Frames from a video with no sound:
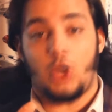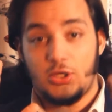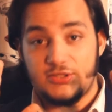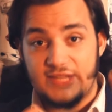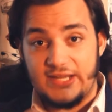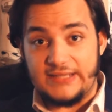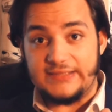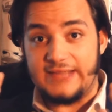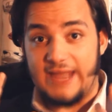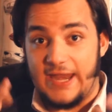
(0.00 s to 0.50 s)

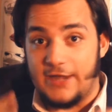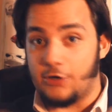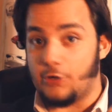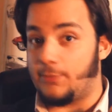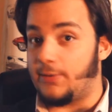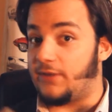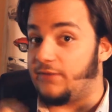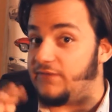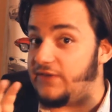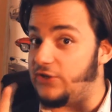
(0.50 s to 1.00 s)
Cosa
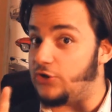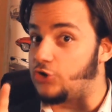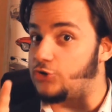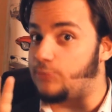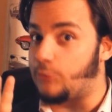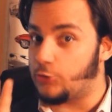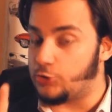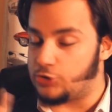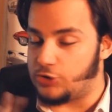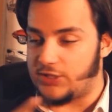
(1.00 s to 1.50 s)
intendo per video
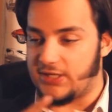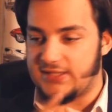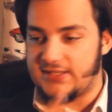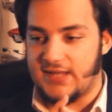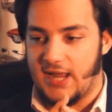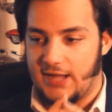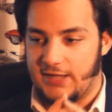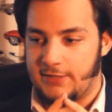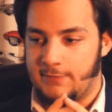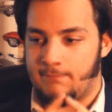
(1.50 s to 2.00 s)

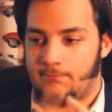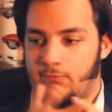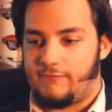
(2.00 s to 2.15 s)
sponsorizzati?